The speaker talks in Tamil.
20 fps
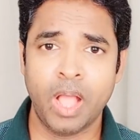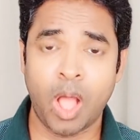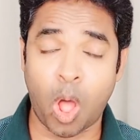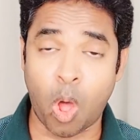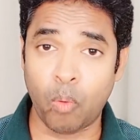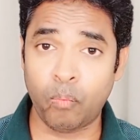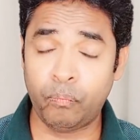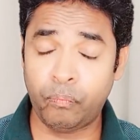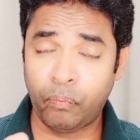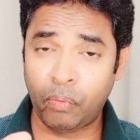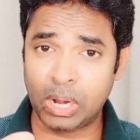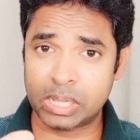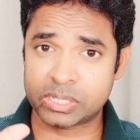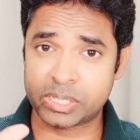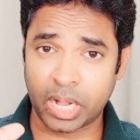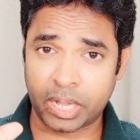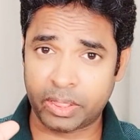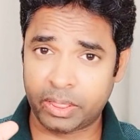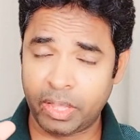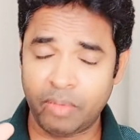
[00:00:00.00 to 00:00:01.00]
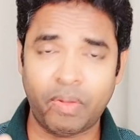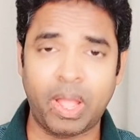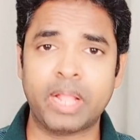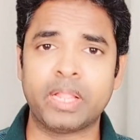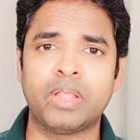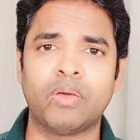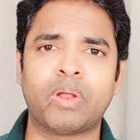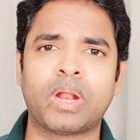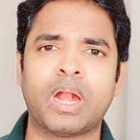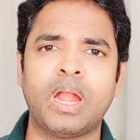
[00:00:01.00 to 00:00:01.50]
அவ்வளோ சக்தி
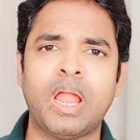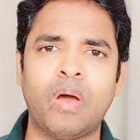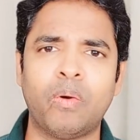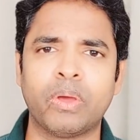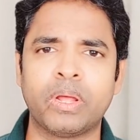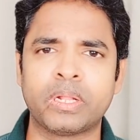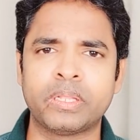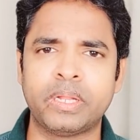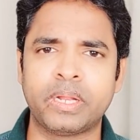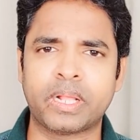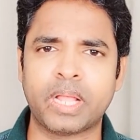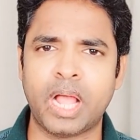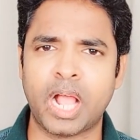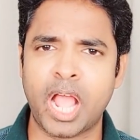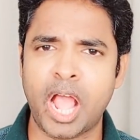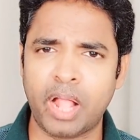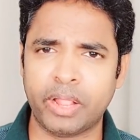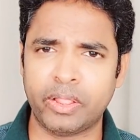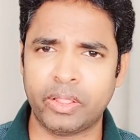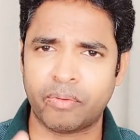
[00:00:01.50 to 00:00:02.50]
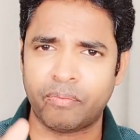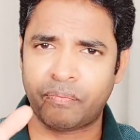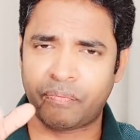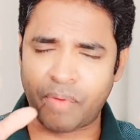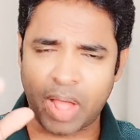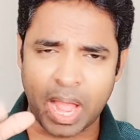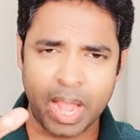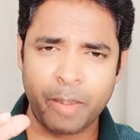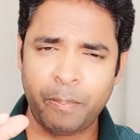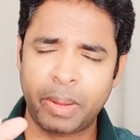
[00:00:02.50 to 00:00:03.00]
வாய்ந்தவர்களாக அவங்க இருந்திருக்காங்க அந்த
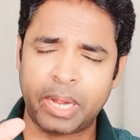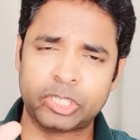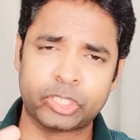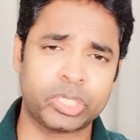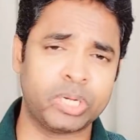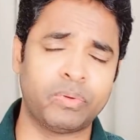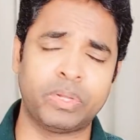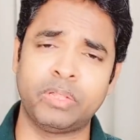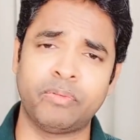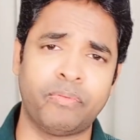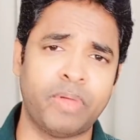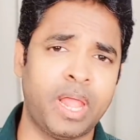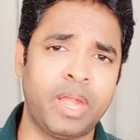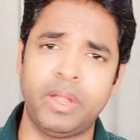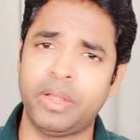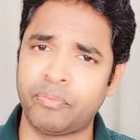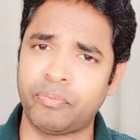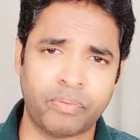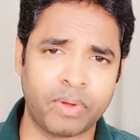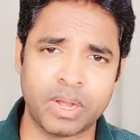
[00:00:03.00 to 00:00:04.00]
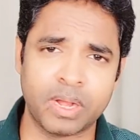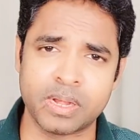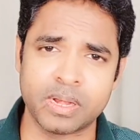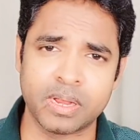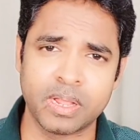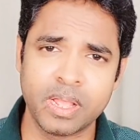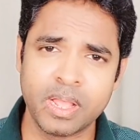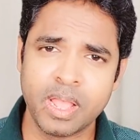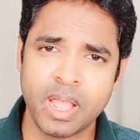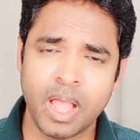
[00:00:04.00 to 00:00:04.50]
வைப்ரேஷனை வந்து வெரி டிஃப்ரெண்ட்
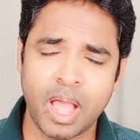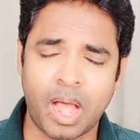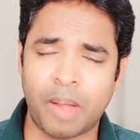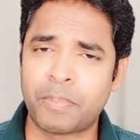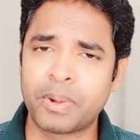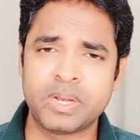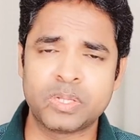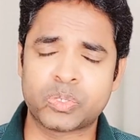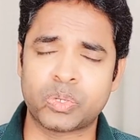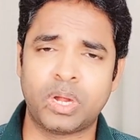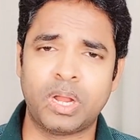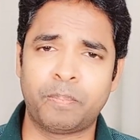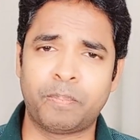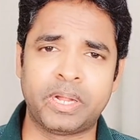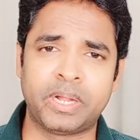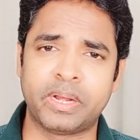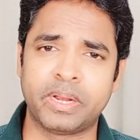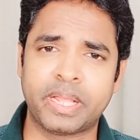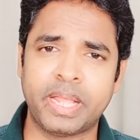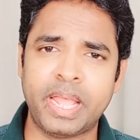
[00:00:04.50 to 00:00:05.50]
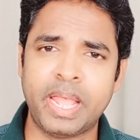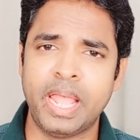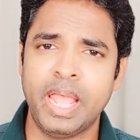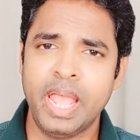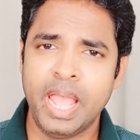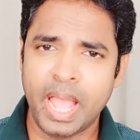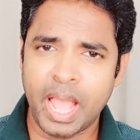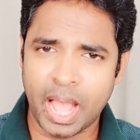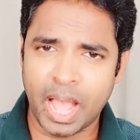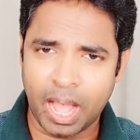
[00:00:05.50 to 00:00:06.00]
அப்படின்னு சொல்லப்பட்டிருக்கு
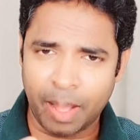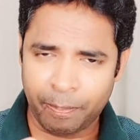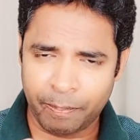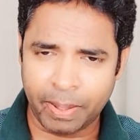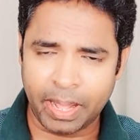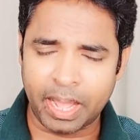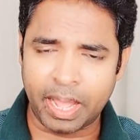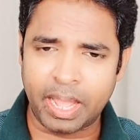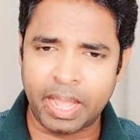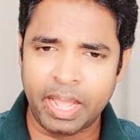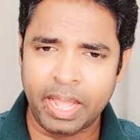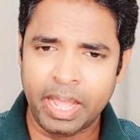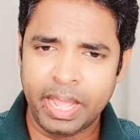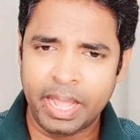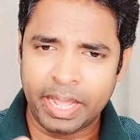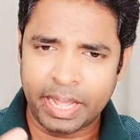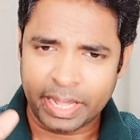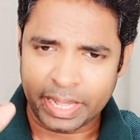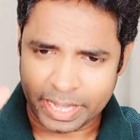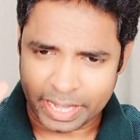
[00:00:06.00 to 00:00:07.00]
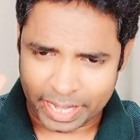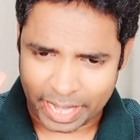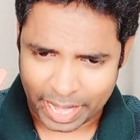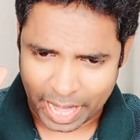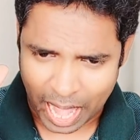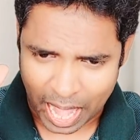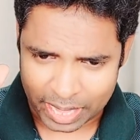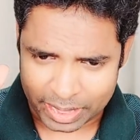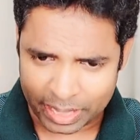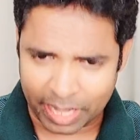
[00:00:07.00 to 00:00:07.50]
அப்போ
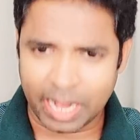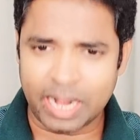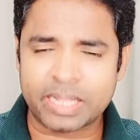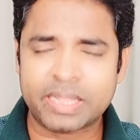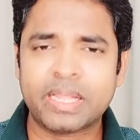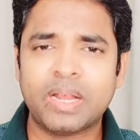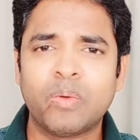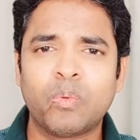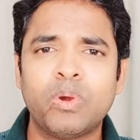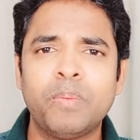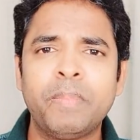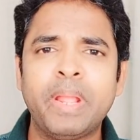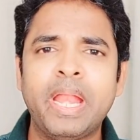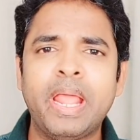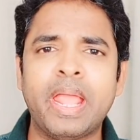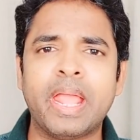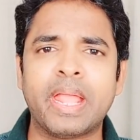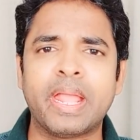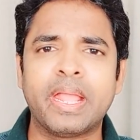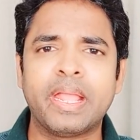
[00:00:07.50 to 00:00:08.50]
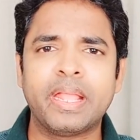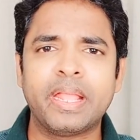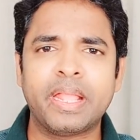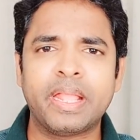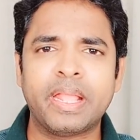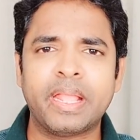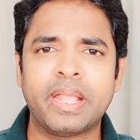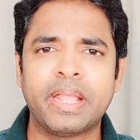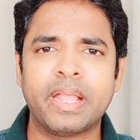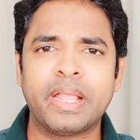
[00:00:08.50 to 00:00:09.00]
அந்த இடத்துல உண்மையிலே
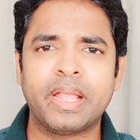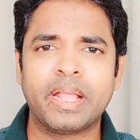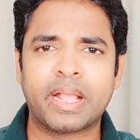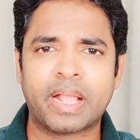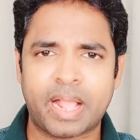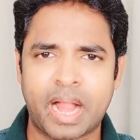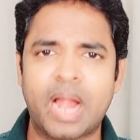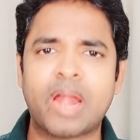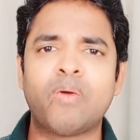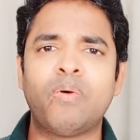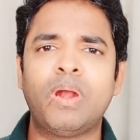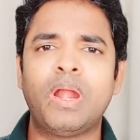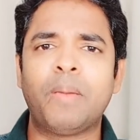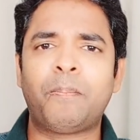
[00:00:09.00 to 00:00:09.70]
கடவுளை